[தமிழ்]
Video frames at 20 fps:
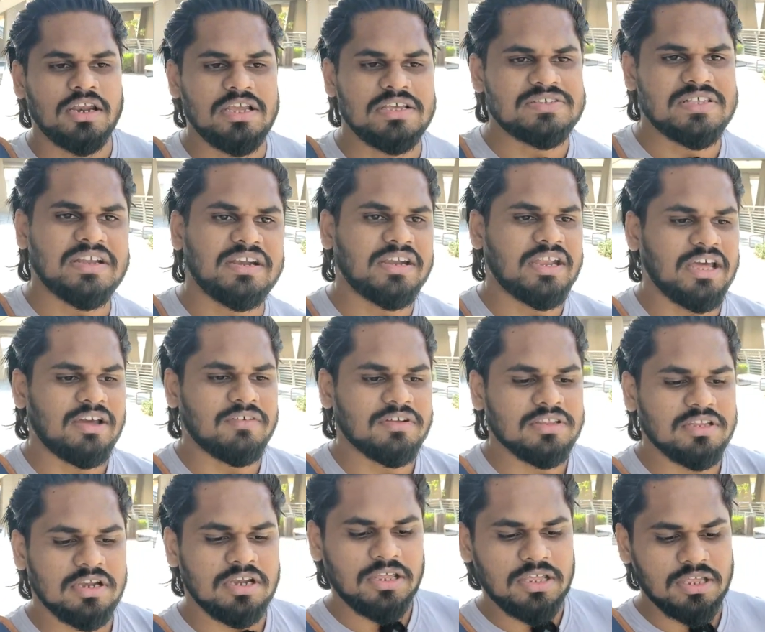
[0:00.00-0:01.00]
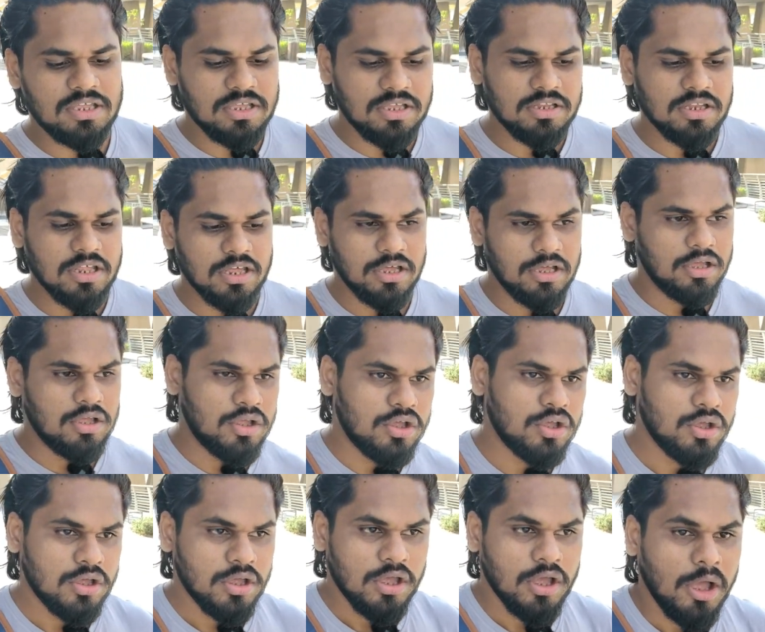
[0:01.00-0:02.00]
ரீசண்டாக வந்துட்டு இந்த
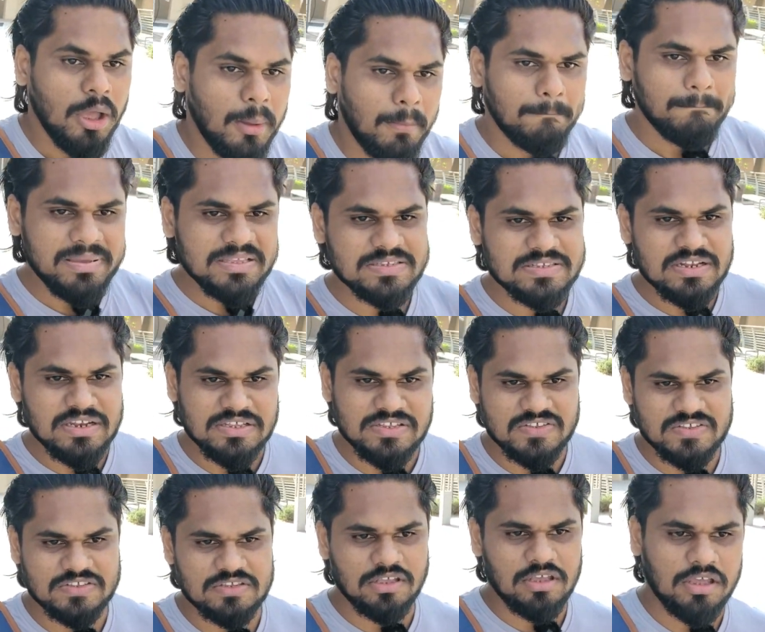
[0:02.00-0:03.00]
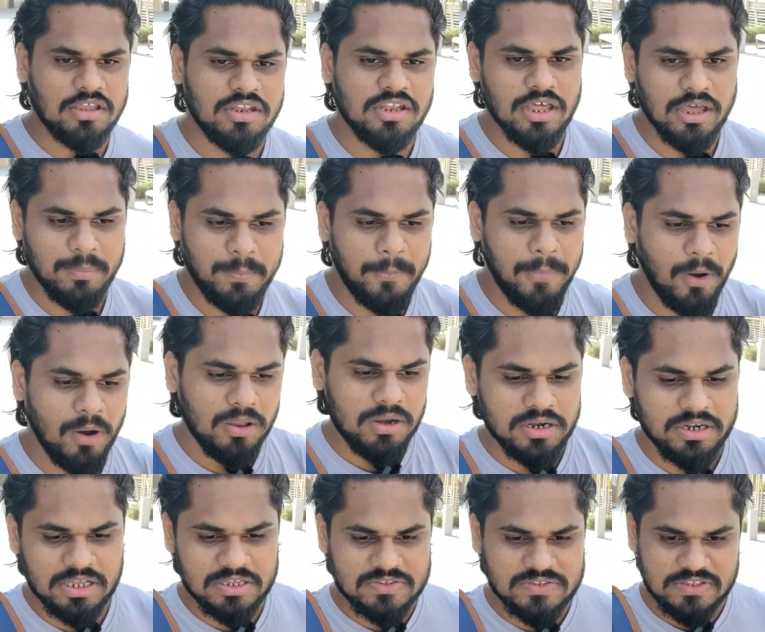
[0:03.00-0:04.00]
பிஸ்னஸ் இந்த
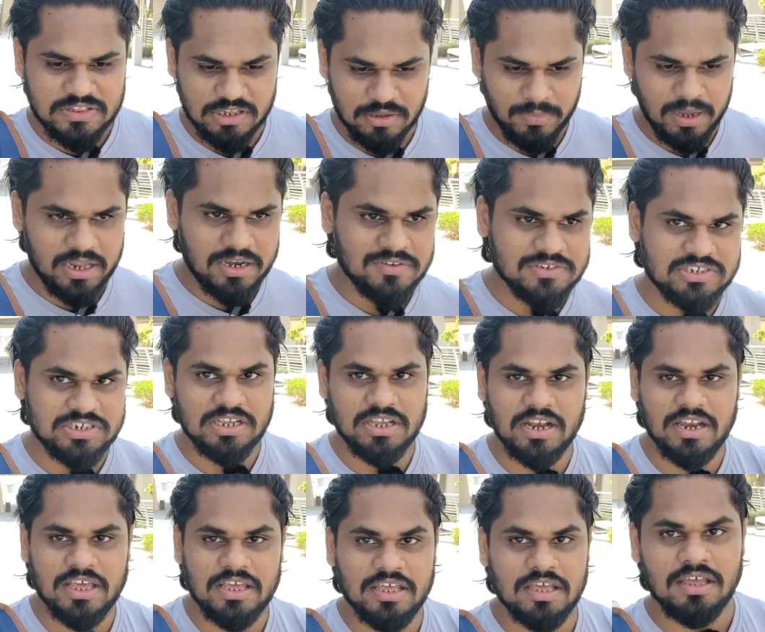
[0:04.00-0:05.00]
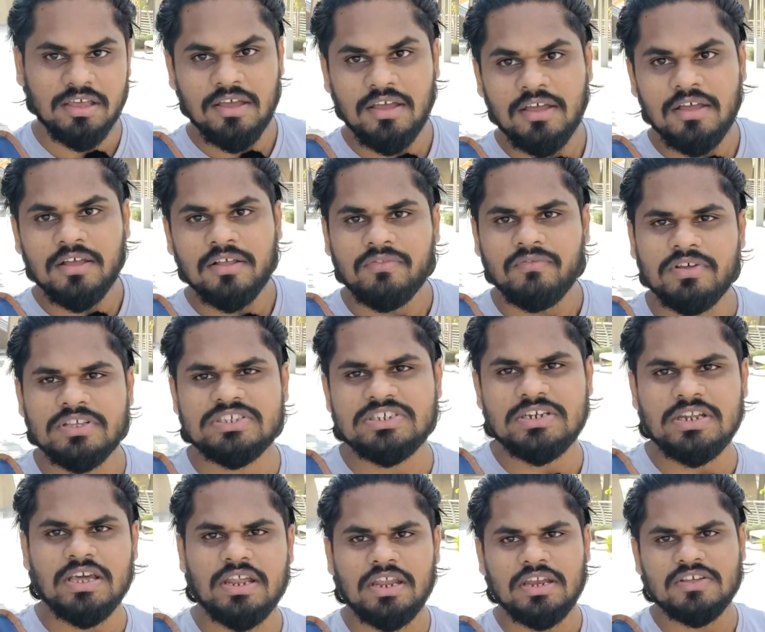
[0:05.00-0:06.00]
பாலிட்டிக்ஸ் இந்த மாதிரி விஷயங்களே
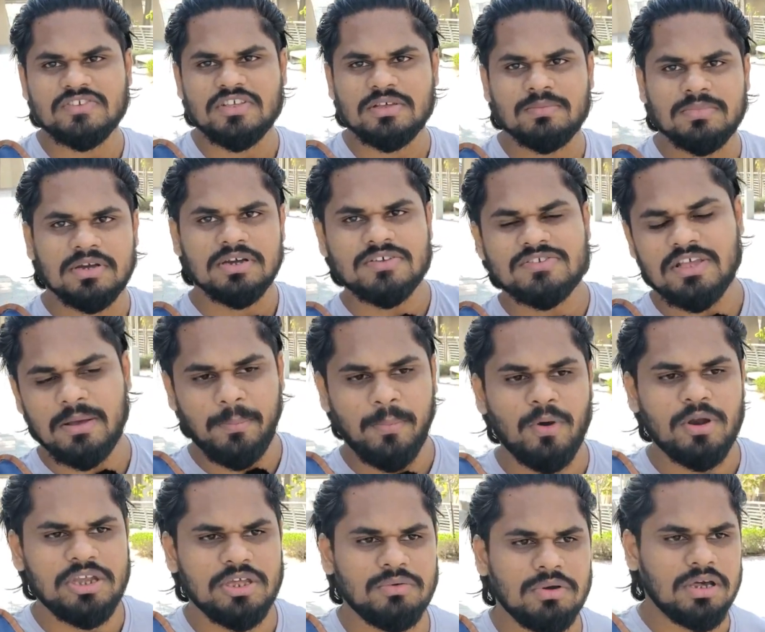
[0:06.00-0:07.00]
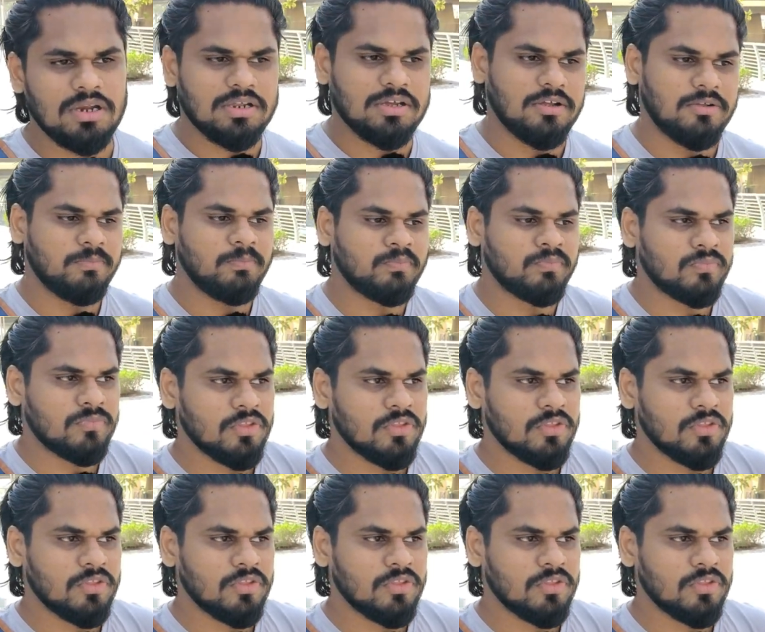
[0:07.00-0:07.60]
வெஜிடேரியனிசமுக்கு சப்போர்ட்டிவாக இருக்குது